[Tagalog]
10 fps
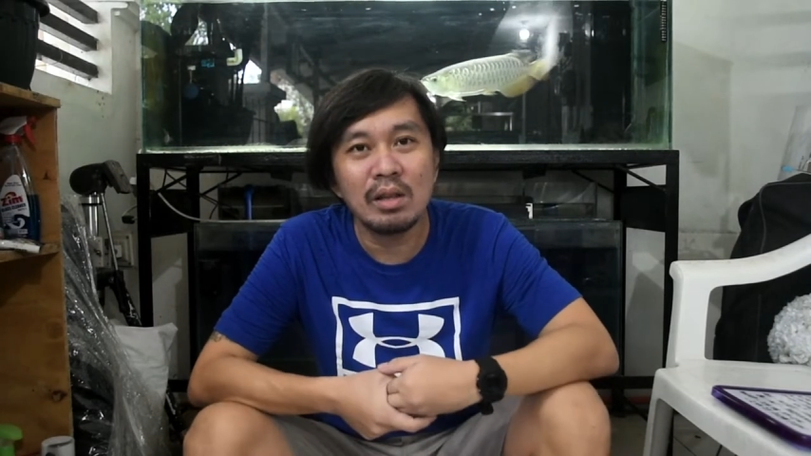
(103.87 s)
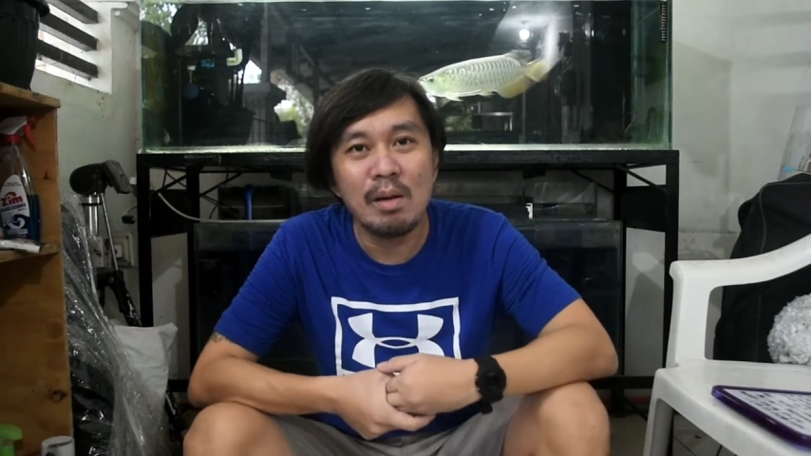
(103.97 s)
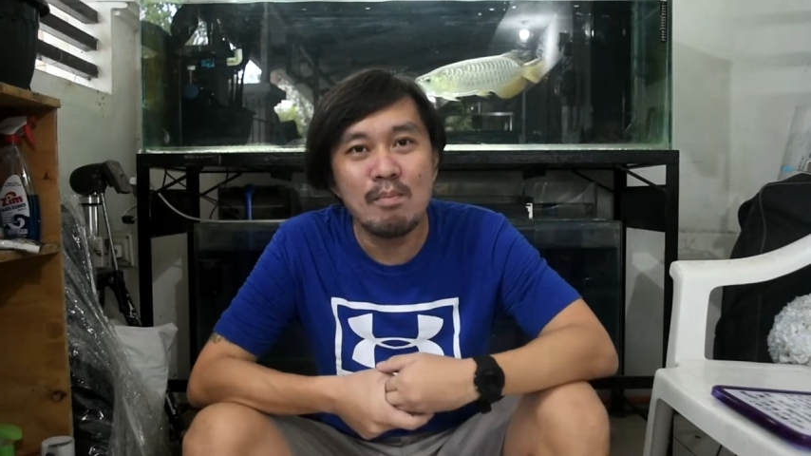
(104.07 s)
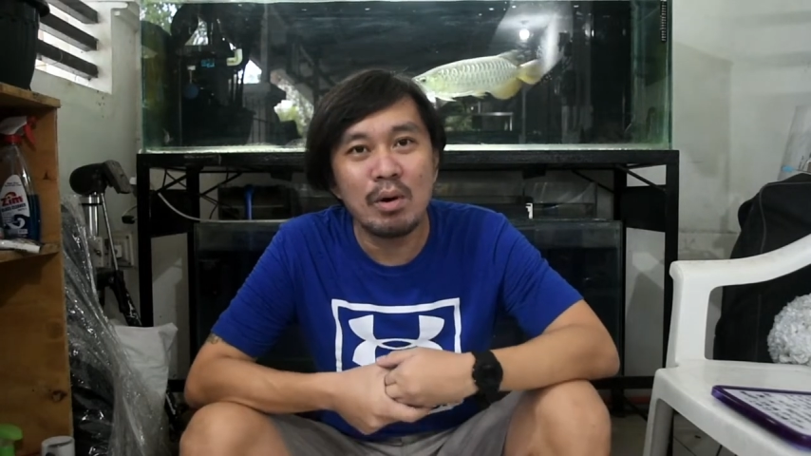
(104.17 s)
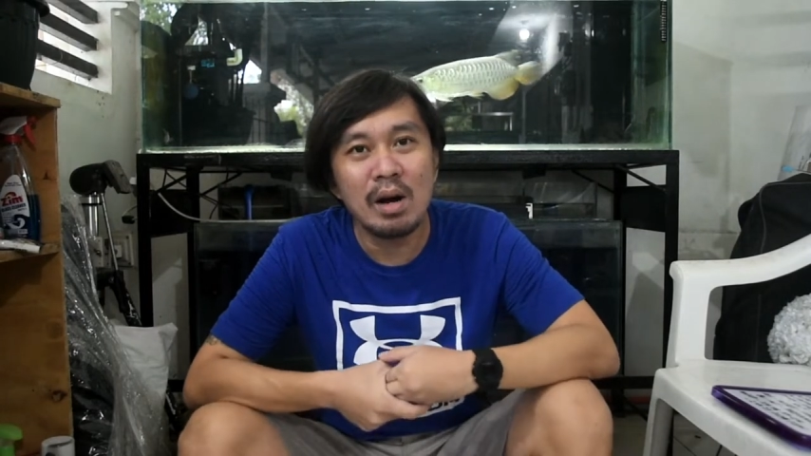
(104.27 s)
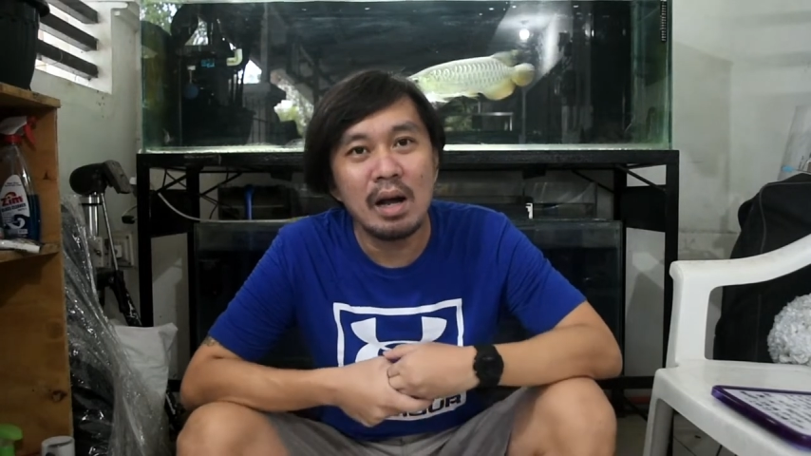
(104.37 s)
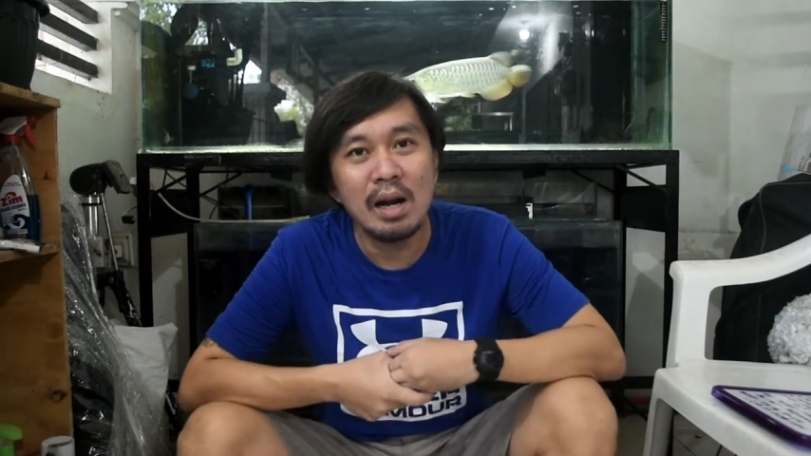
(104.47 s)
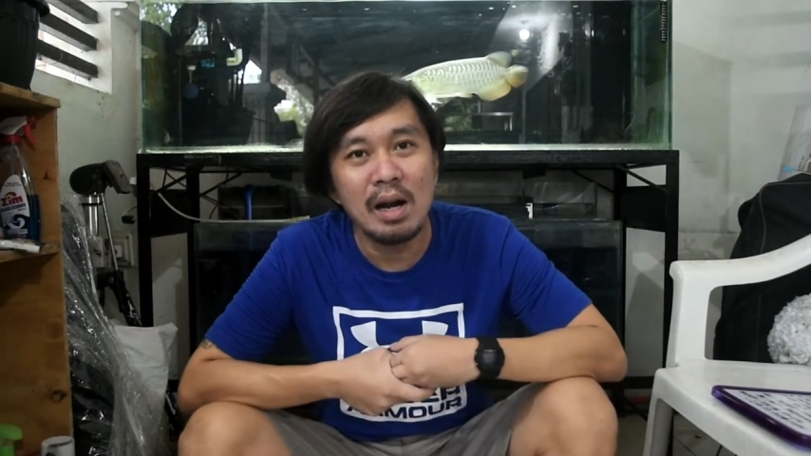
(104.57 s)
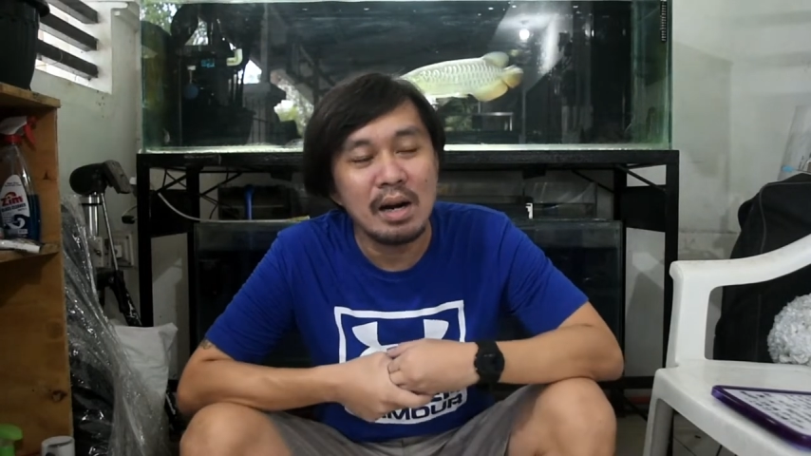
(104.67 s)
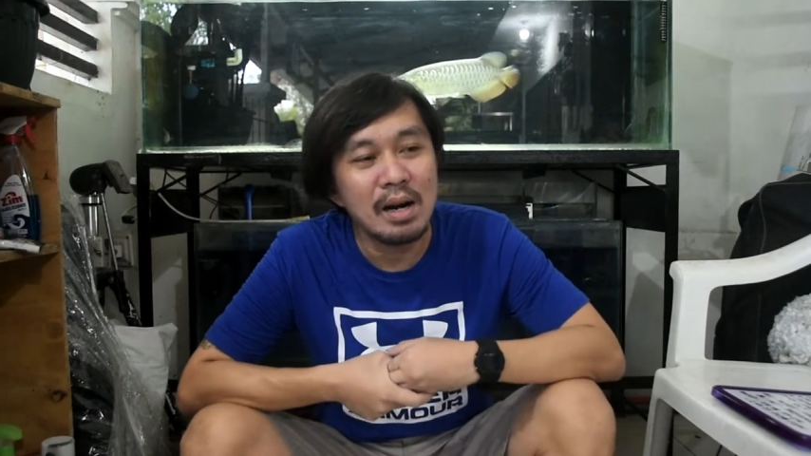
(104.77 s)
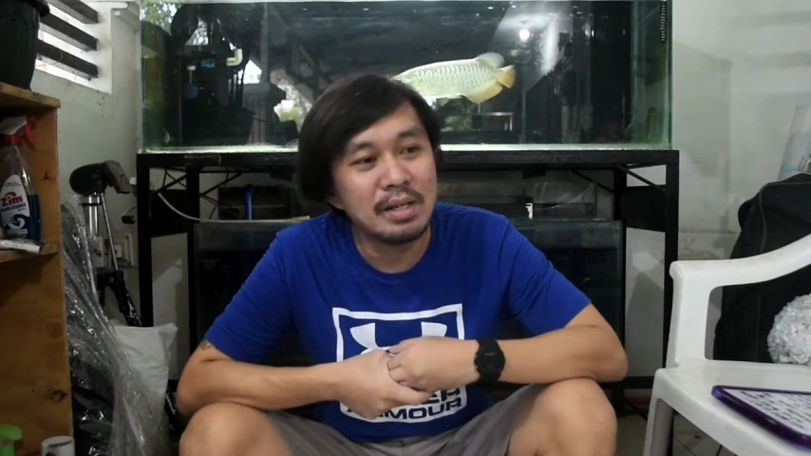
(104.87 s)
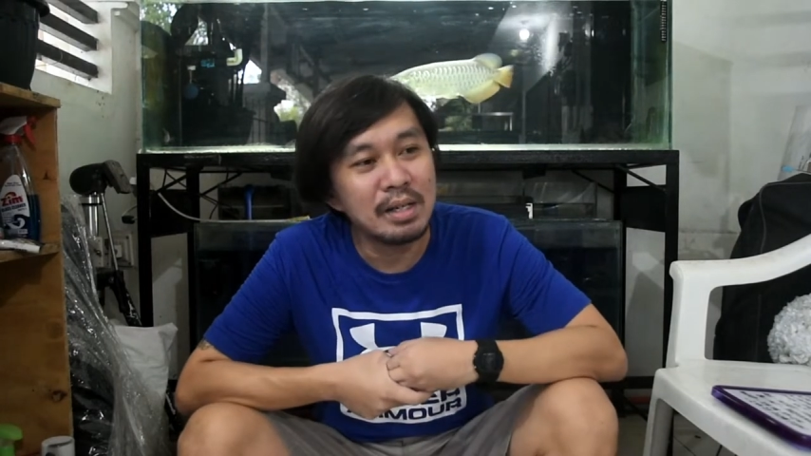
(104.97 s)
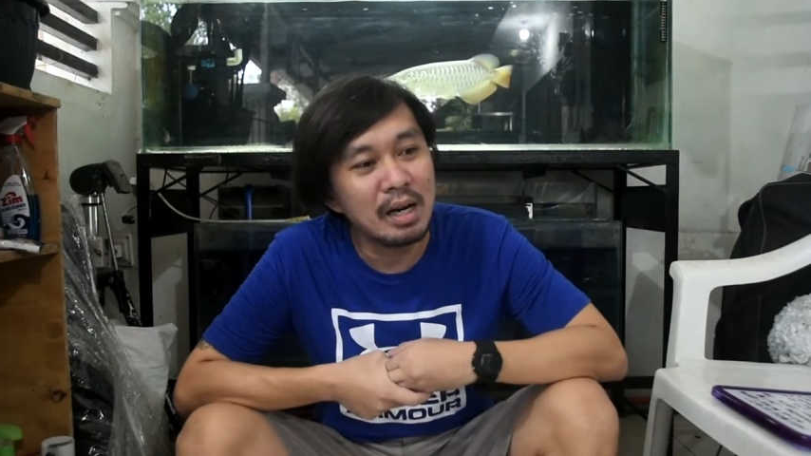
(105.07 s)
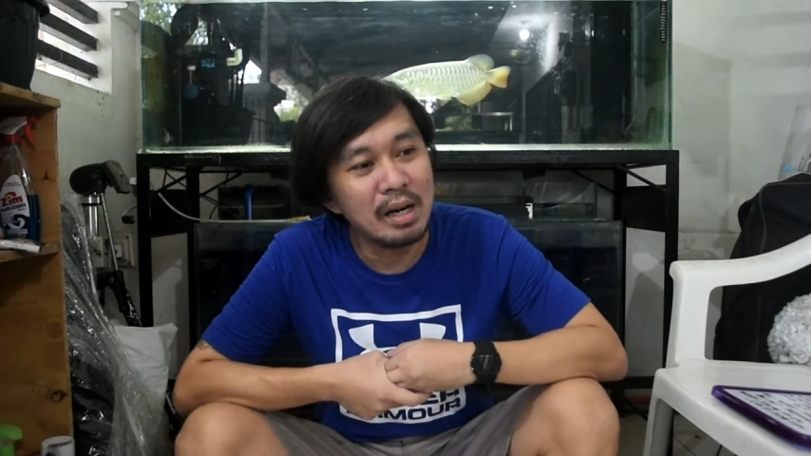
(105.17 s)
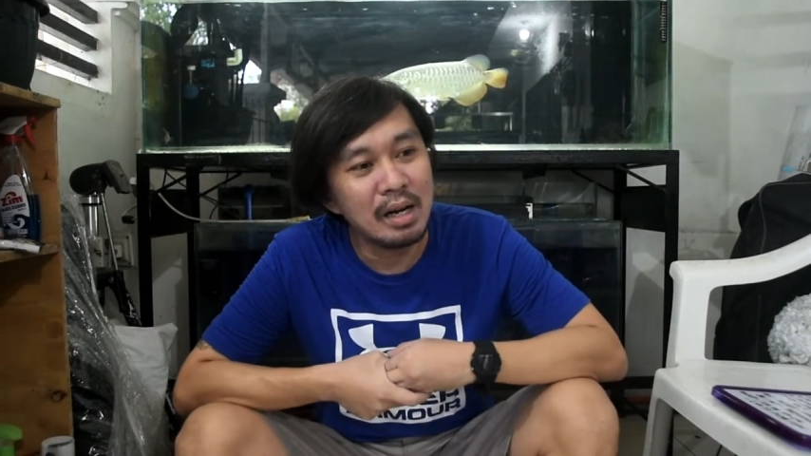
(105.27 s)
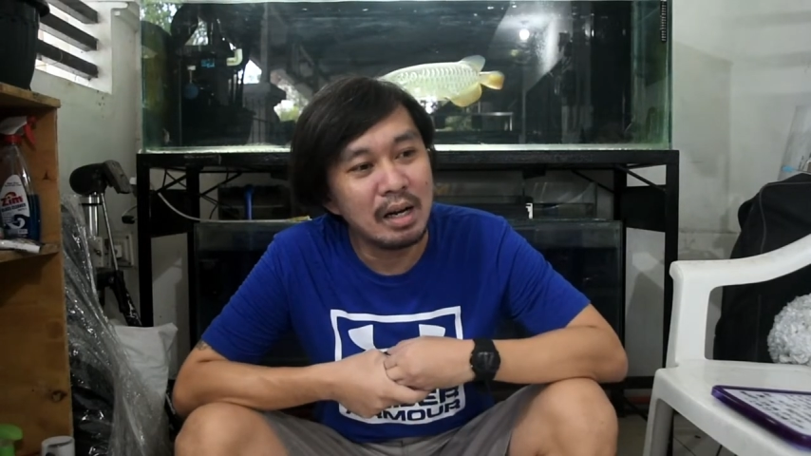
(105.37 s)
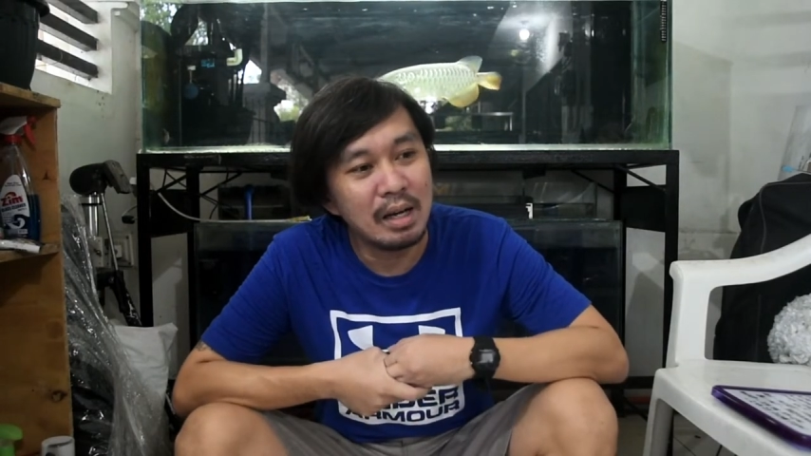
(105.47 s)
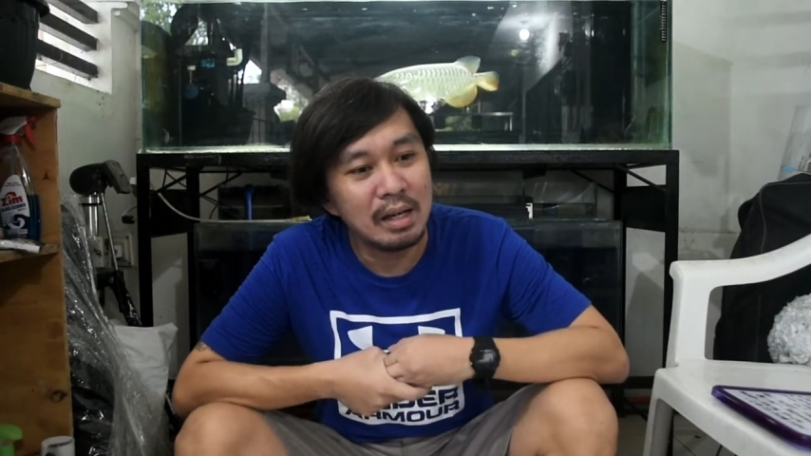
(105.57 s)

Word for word: temporary lang na siya na